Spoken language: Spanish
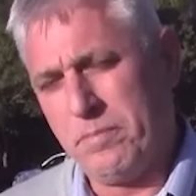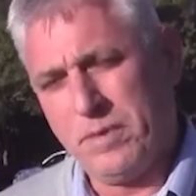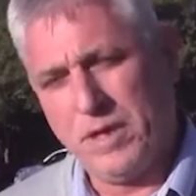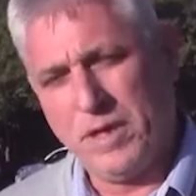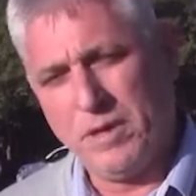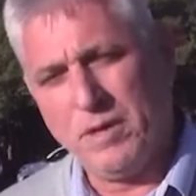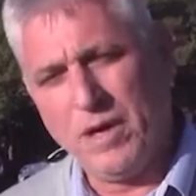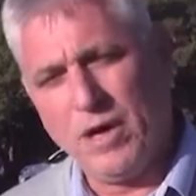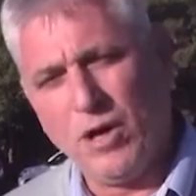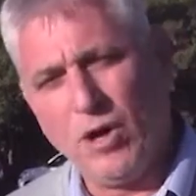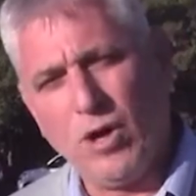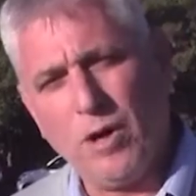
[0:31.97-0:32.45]

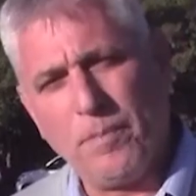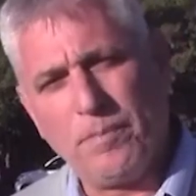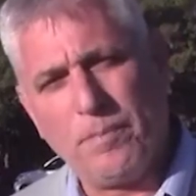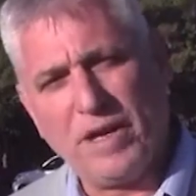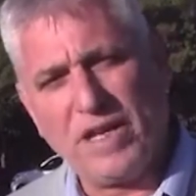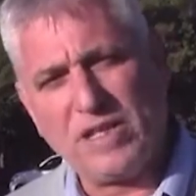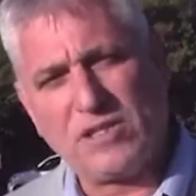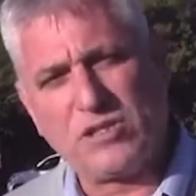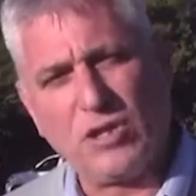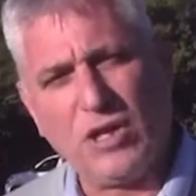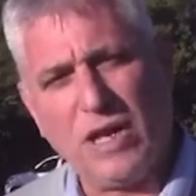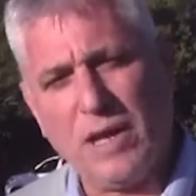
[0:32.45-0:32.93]
privado de
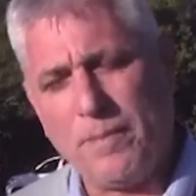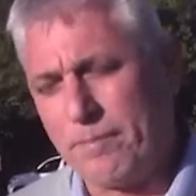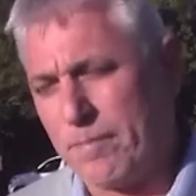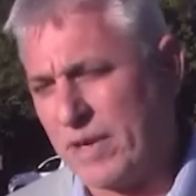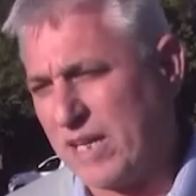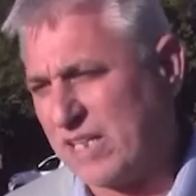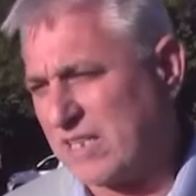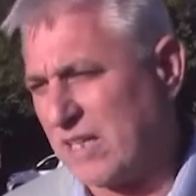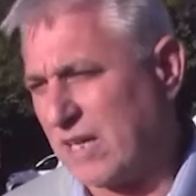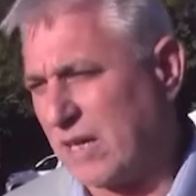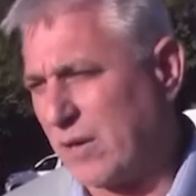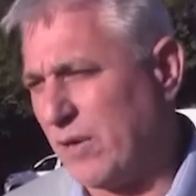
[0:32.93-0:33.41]
precio la
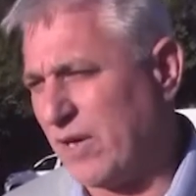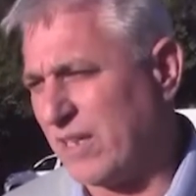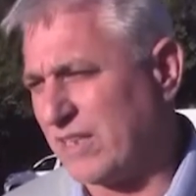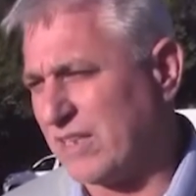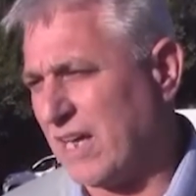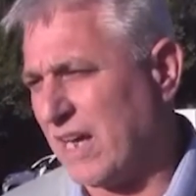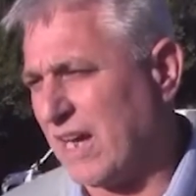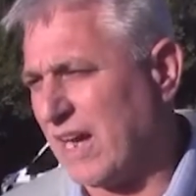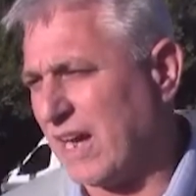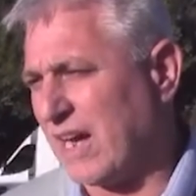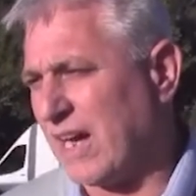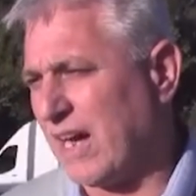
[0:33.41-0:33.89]
empresa que va a
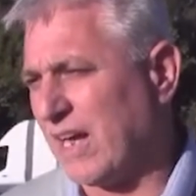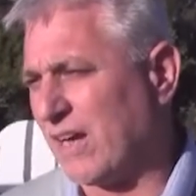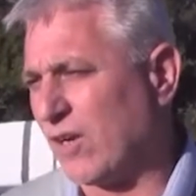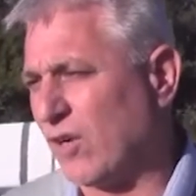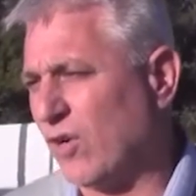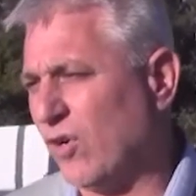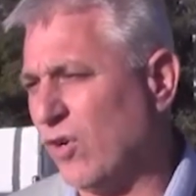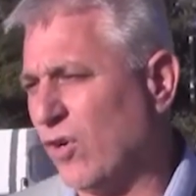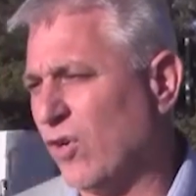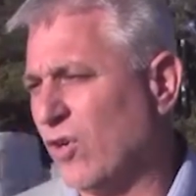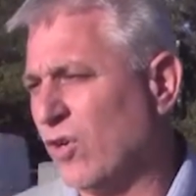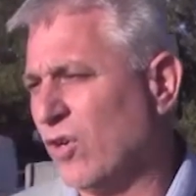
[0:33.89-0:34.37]
estar a
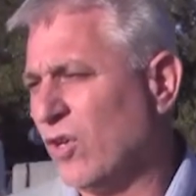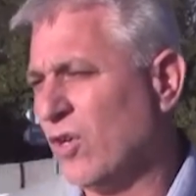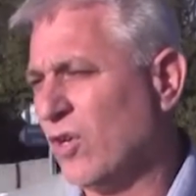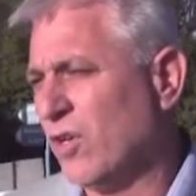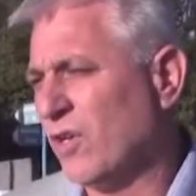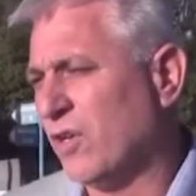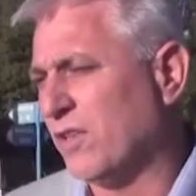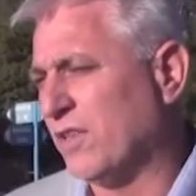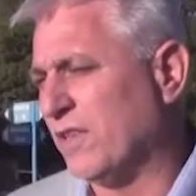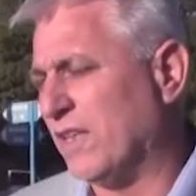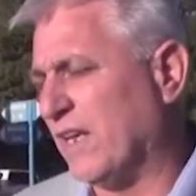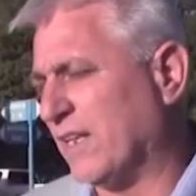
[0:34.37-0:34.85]
cargo
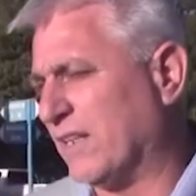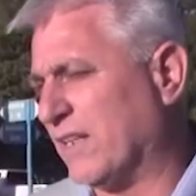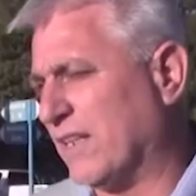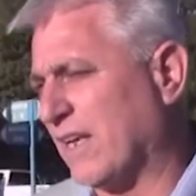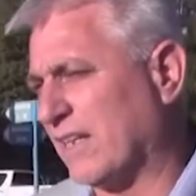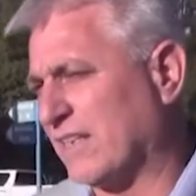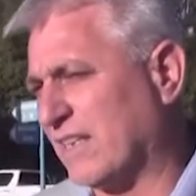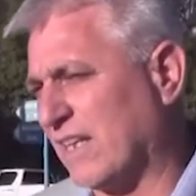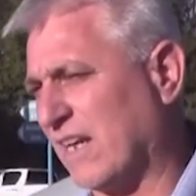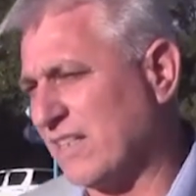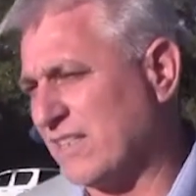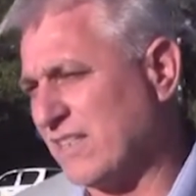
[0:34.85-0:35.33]
de
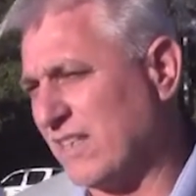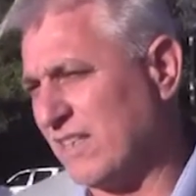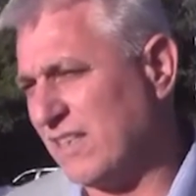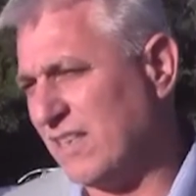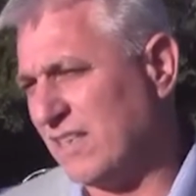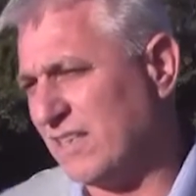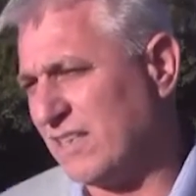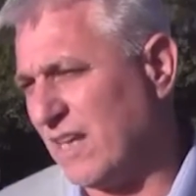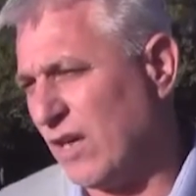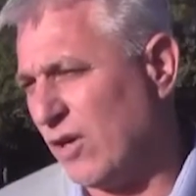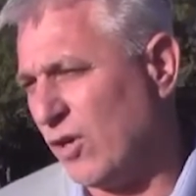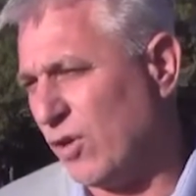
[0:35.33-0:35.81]
esta
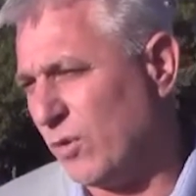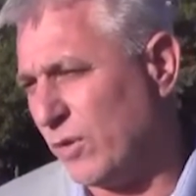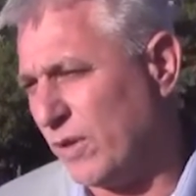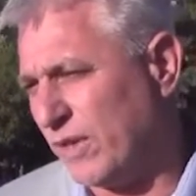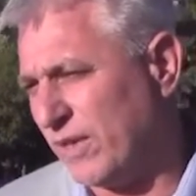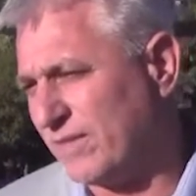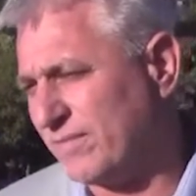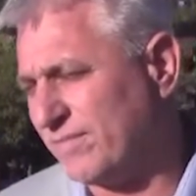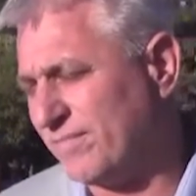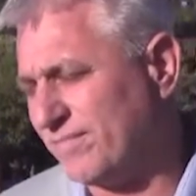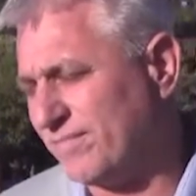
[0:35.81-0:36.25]
trascendental obra.